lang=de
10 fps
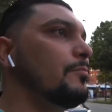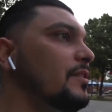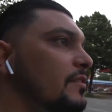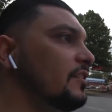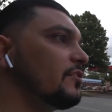
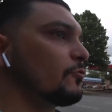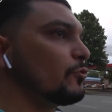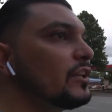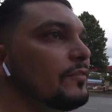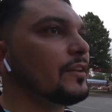bin nicht
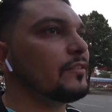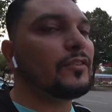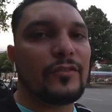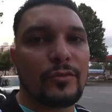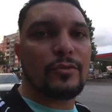real, wenn ich
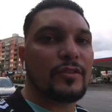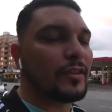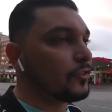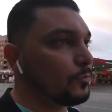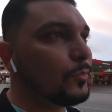nicht zur Hut
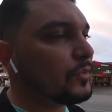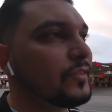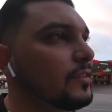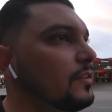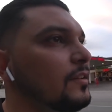gehe. Ich
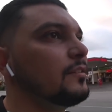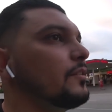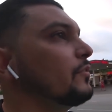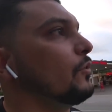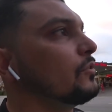muss
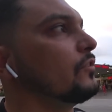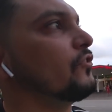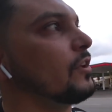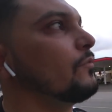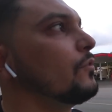diese Orte
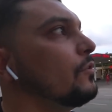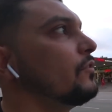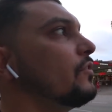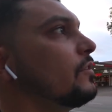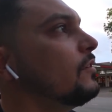checken für
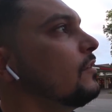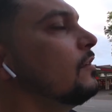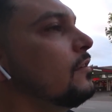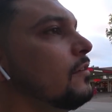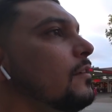euch.
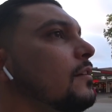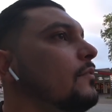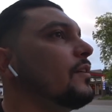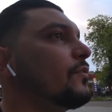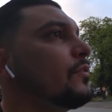
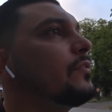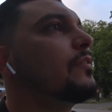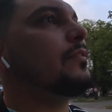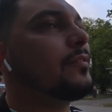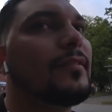Ja, weil sonst
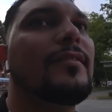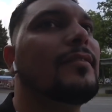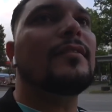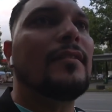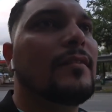ist
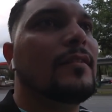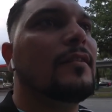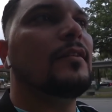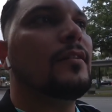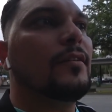es
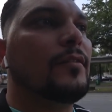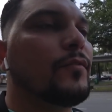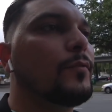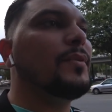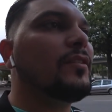
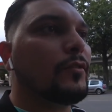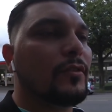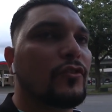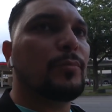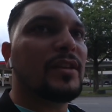für mich
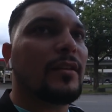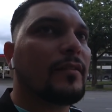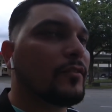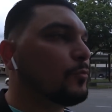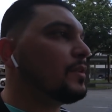äh, spielt,
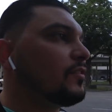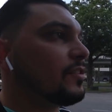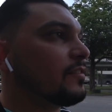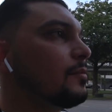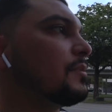das, spielt sich
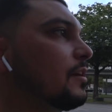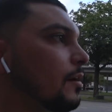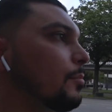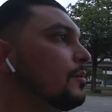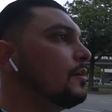das Leben hier
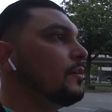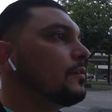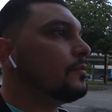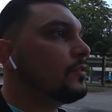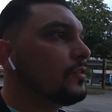ab,
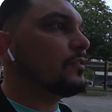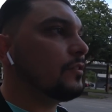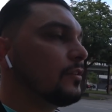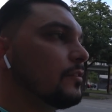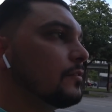nicht in
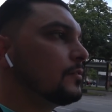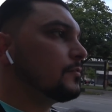den